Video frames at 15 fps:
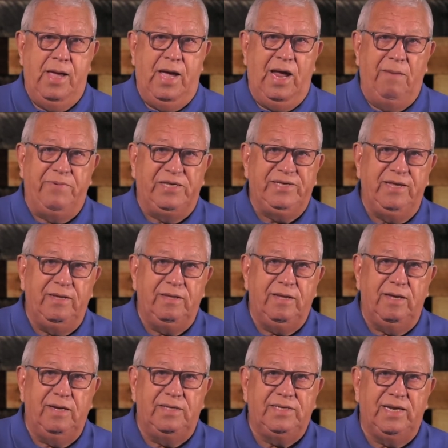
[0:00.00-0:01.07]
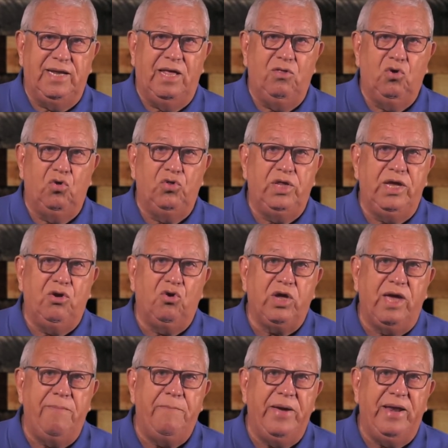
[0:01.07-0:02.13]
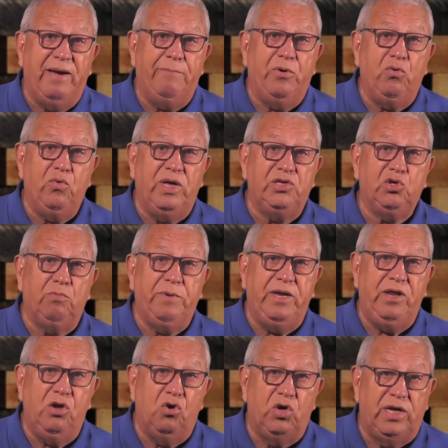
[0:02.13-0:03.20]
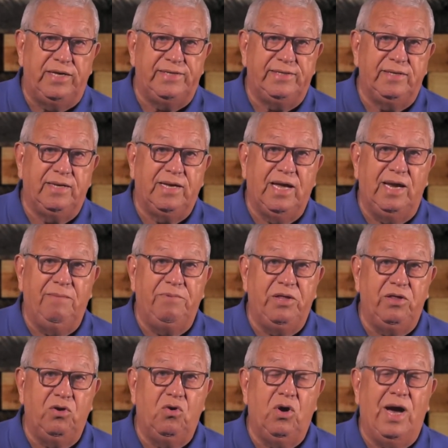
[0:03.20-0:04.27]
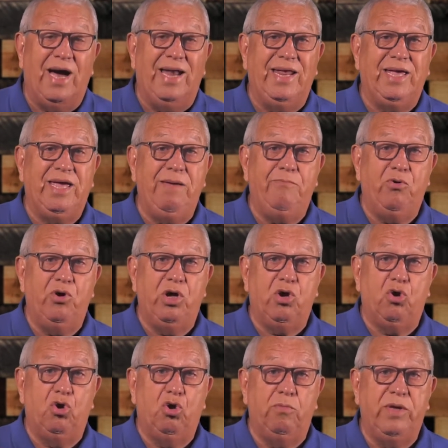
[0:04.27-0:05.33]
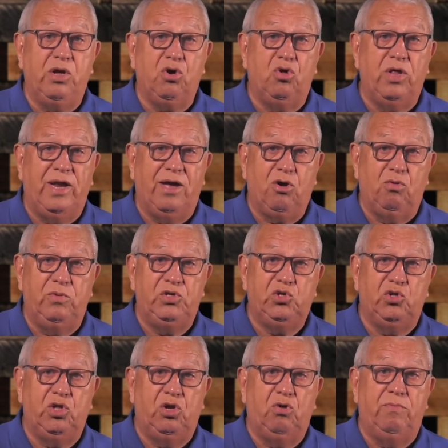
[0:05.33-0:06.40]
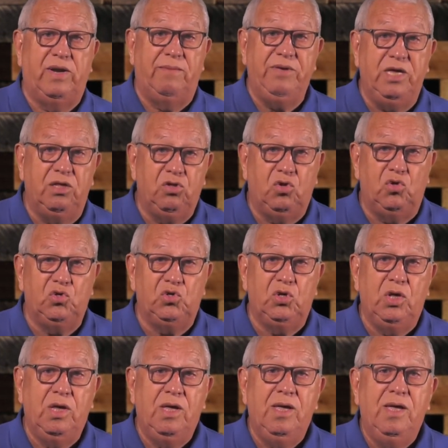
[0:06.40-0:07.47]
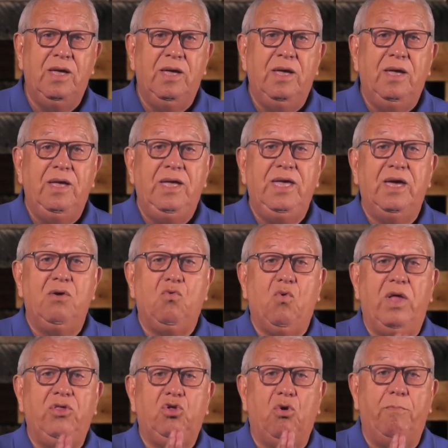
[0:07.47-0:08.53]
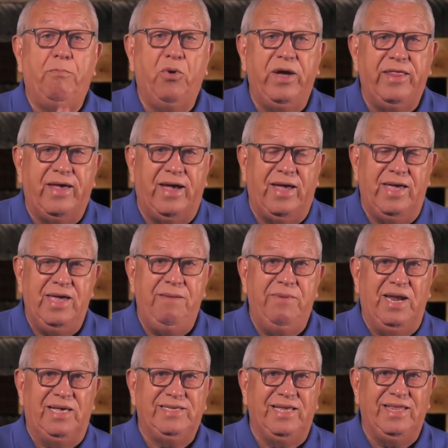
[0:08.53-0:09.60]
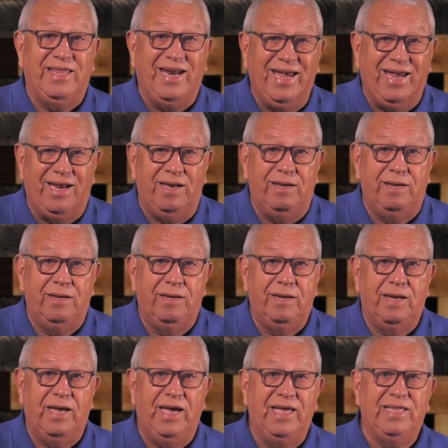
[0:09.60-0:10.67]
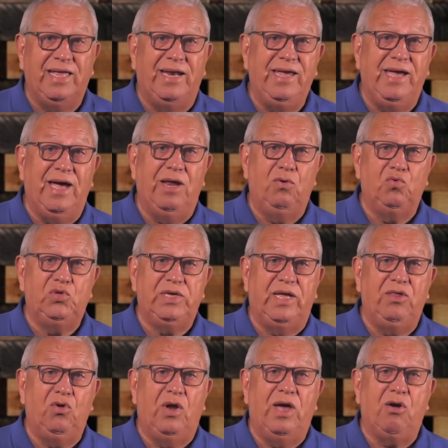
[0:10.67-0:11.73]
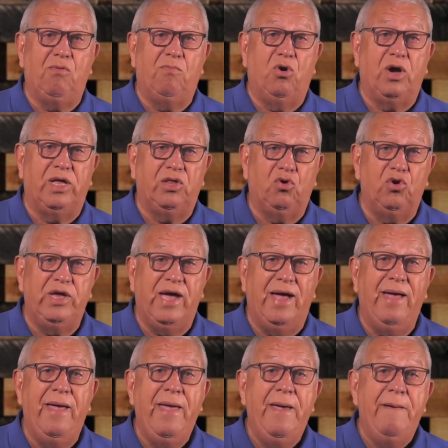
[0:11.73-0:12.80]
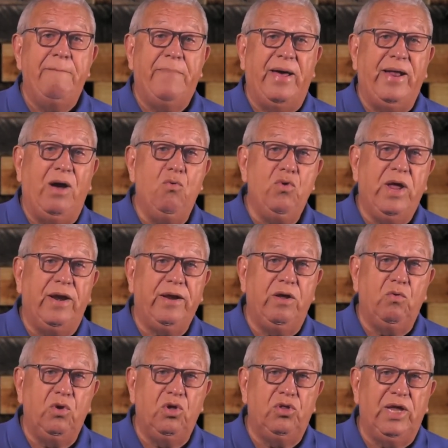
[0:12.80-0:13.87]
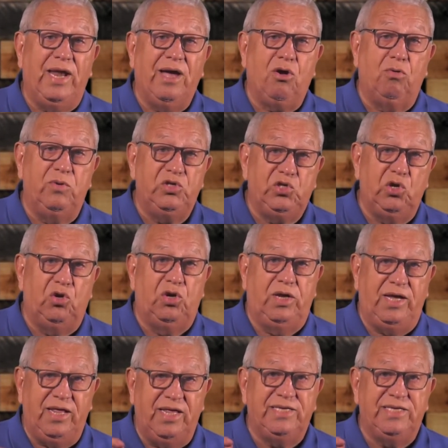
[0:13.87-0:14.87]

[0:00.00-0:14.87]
El presidente del Senado dijo que espera por unas opiniones que le pidió al equipo económico de la Comisión de Nombramientos y en cuanto pueda y me las entreguen, estaría anunciando la convocatoria para una reunión de la comisión y de